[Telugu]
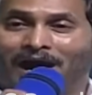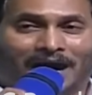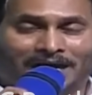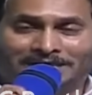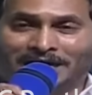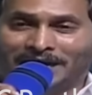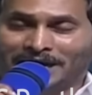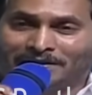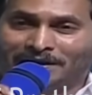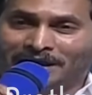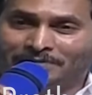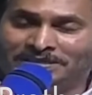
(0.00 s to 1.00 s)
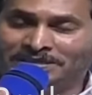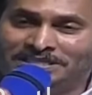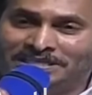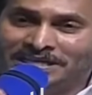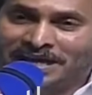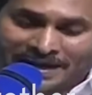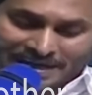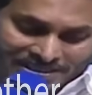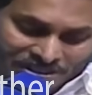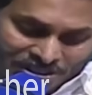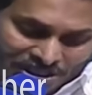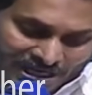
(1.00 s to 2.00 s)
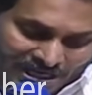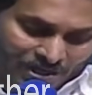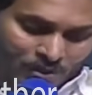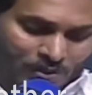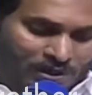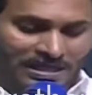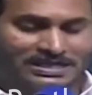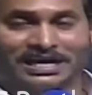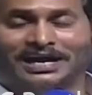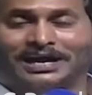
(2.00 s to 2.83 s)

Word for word: ఆధారాలు లభించినా అరెస్టు చేయకూడదట